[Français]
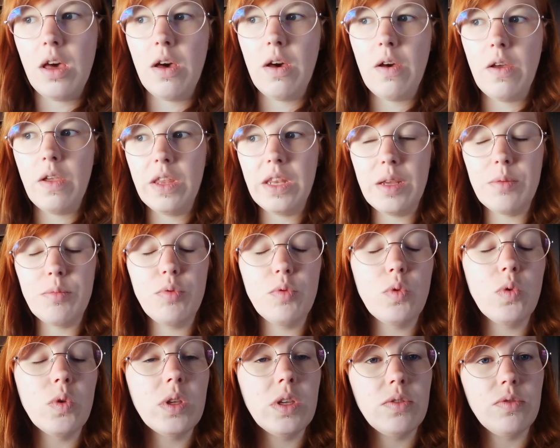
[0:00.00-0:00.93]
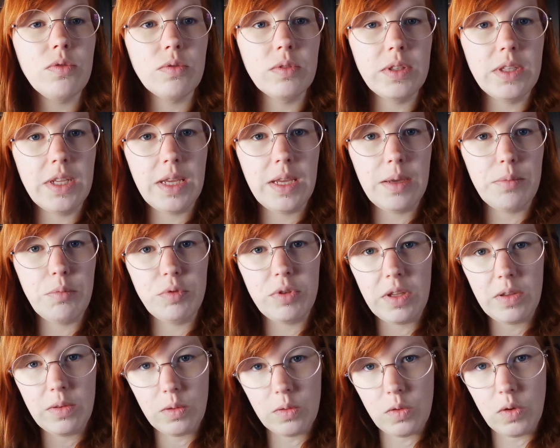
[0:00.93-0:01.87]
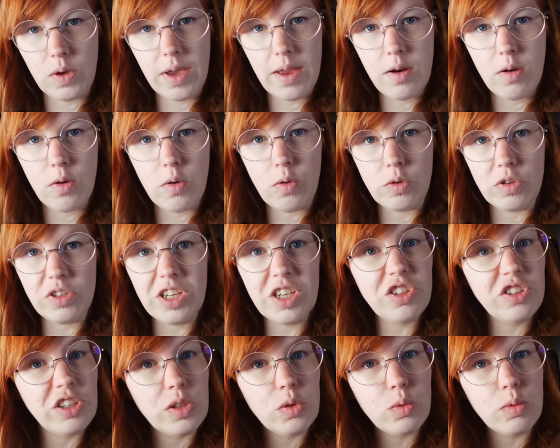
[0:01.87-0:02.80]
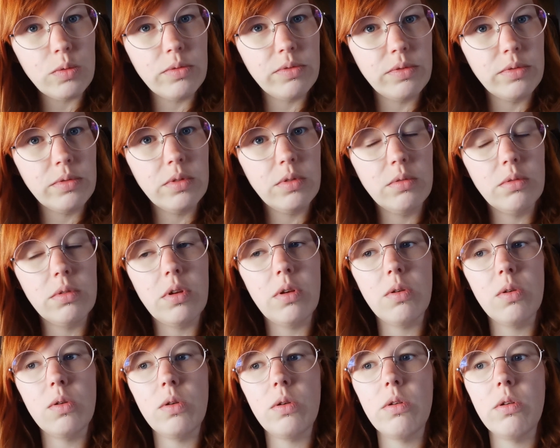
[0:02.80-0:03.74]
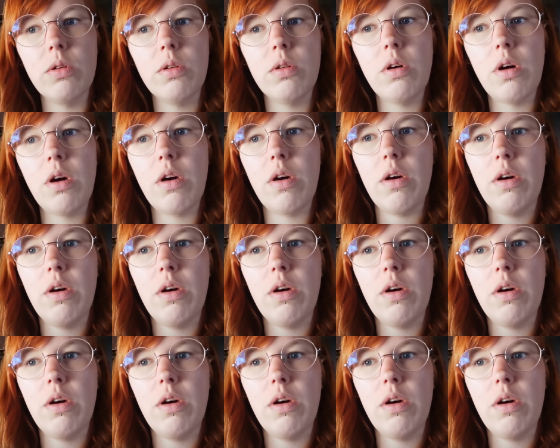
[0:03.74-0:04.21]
il y en a beaucoup qui font des bouteilles sensorielles en cherche et trouve. Donc en gros,